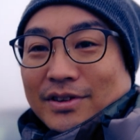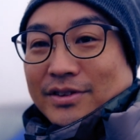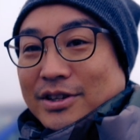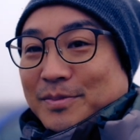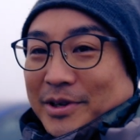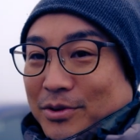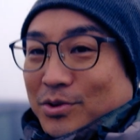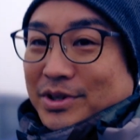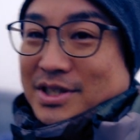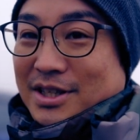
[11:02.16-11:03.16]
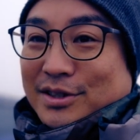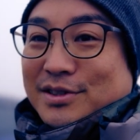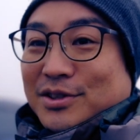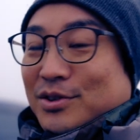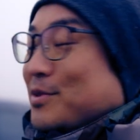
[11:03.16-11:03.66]
う寝泊まりここでしたんで
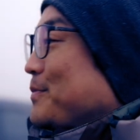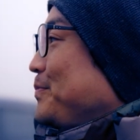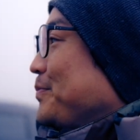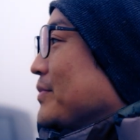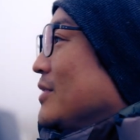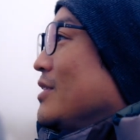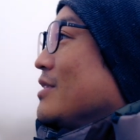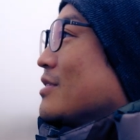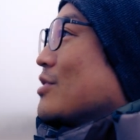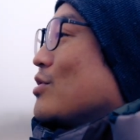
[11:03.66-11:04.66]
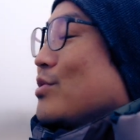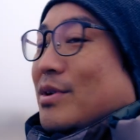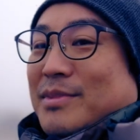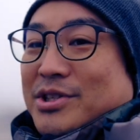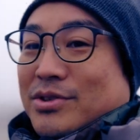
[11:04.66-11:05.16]
すけど、結局こん
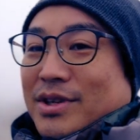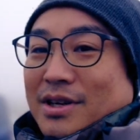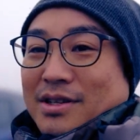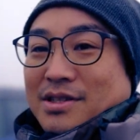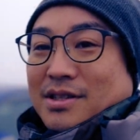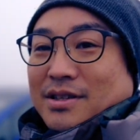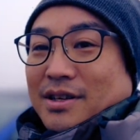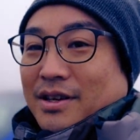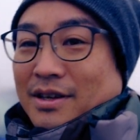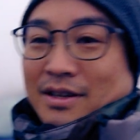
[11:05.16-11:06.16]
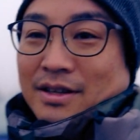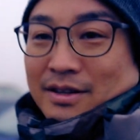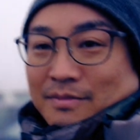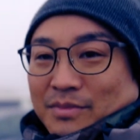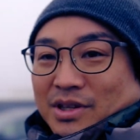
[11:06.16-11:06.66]
な真っ白な感じになって。
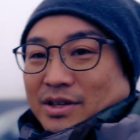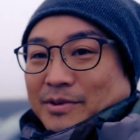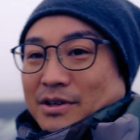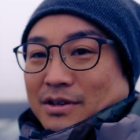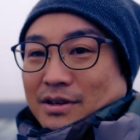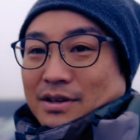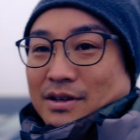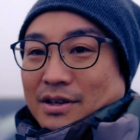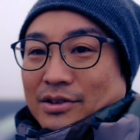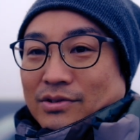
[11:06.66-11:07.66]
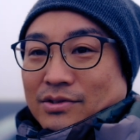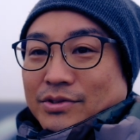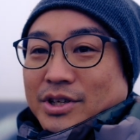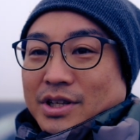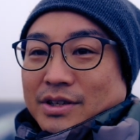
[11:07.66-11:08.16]
みんな今なんか
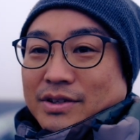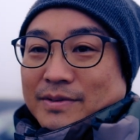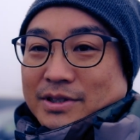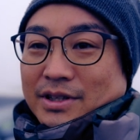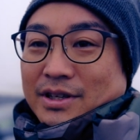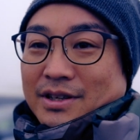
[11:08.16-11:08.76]
おにぎり食ってますね。